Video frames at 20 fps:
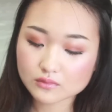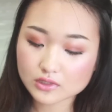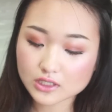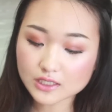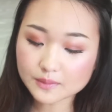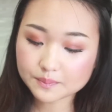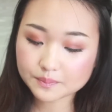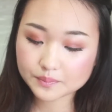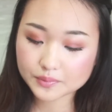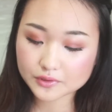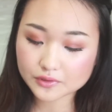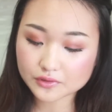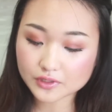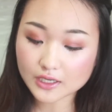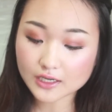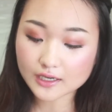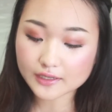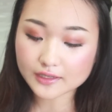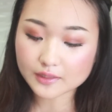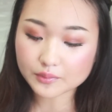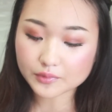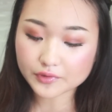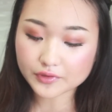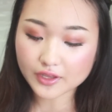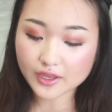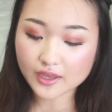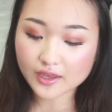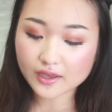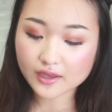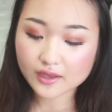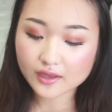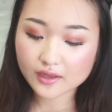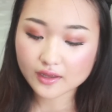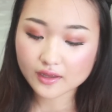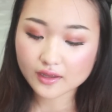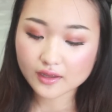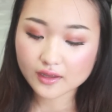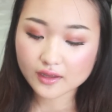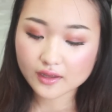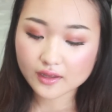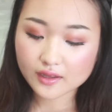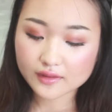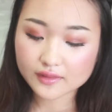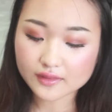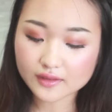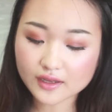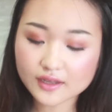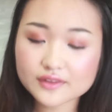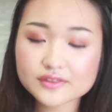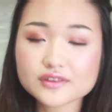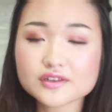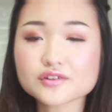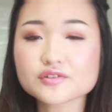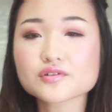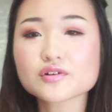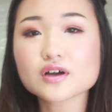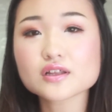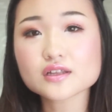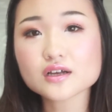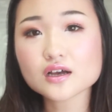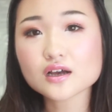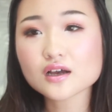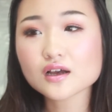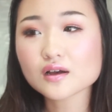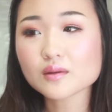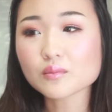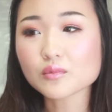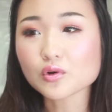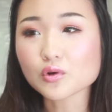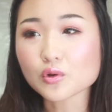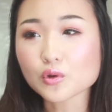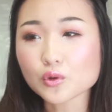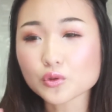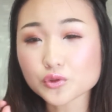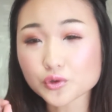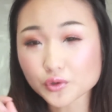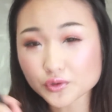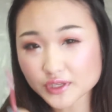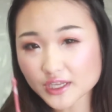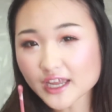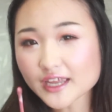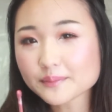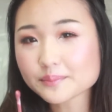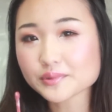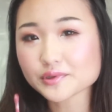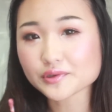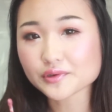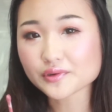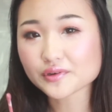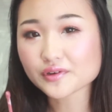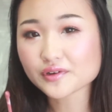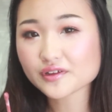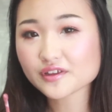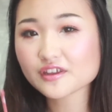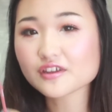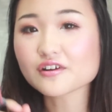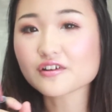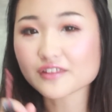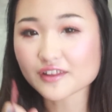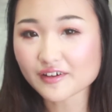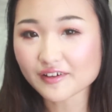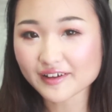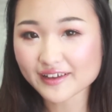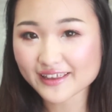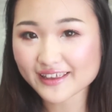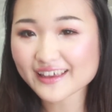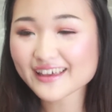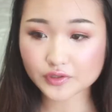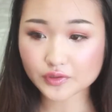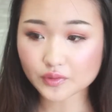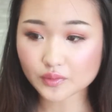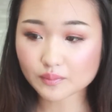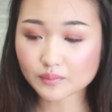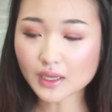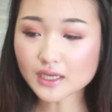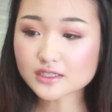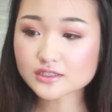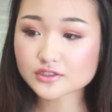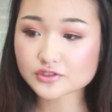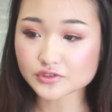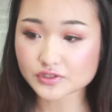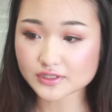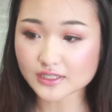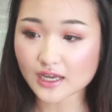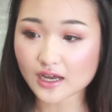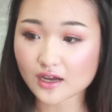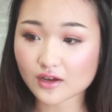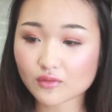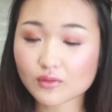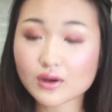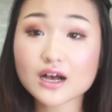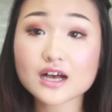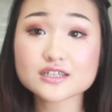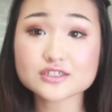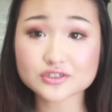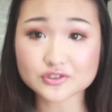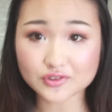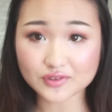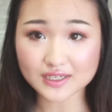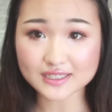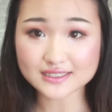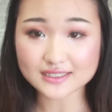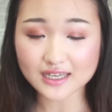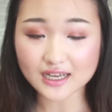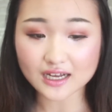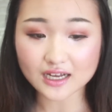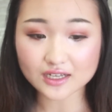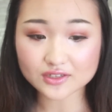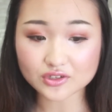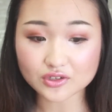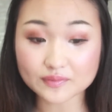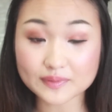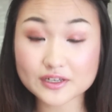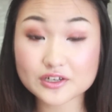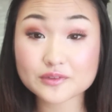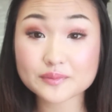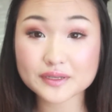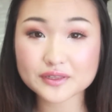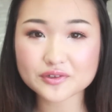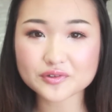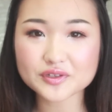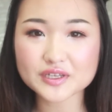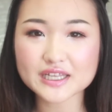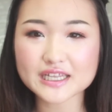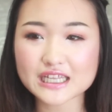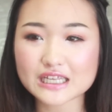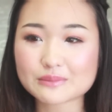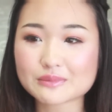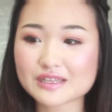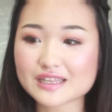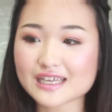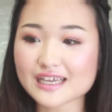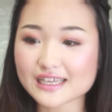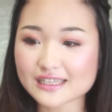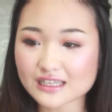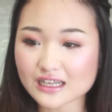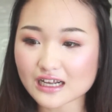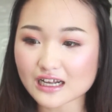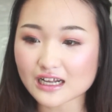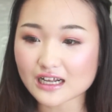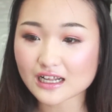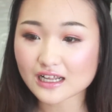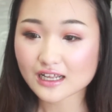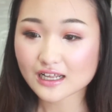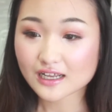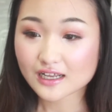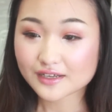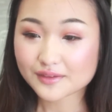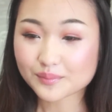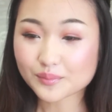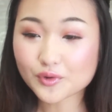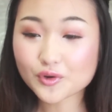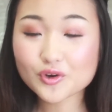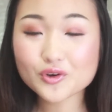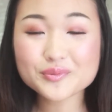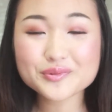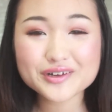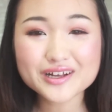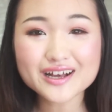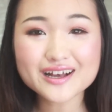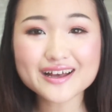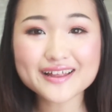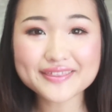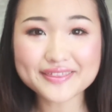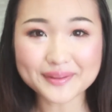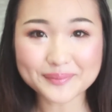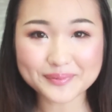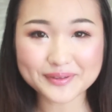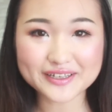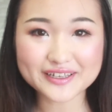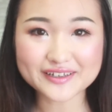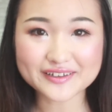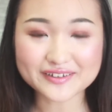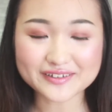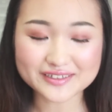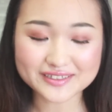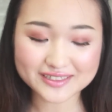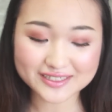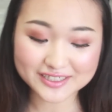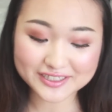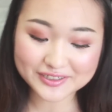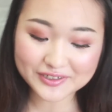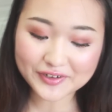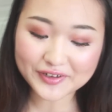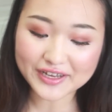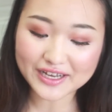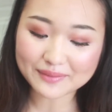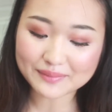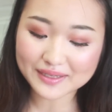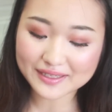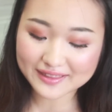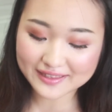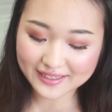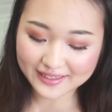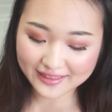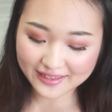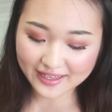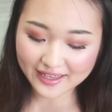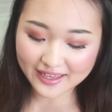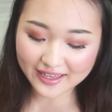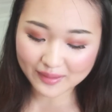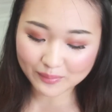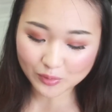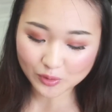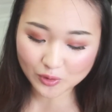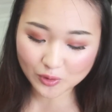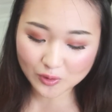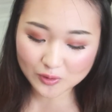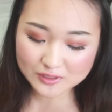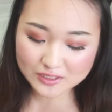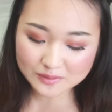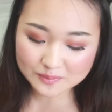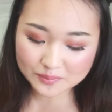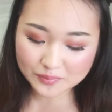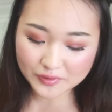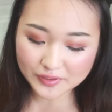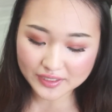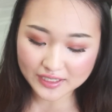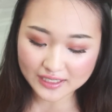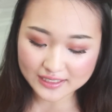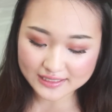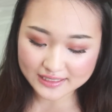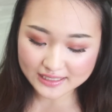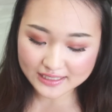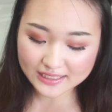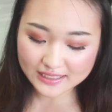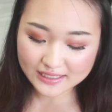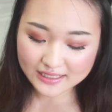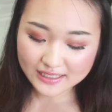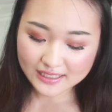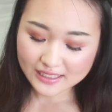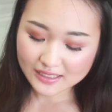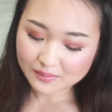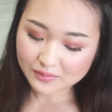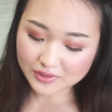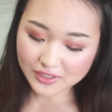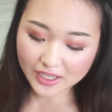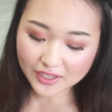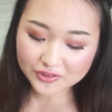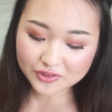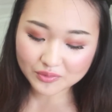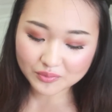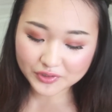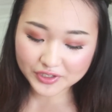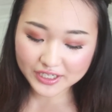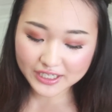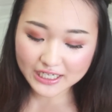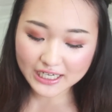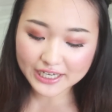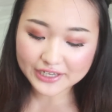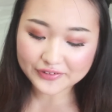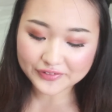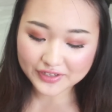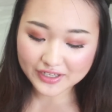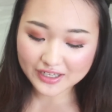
もうリップの中でもね何て言うのかなもうドタイプの色なわけマックのさワールとかさあとベルベットテディみたいなモーブがかったピンクにすごいハマっててもうローズっぽい感じ何とも言えないよ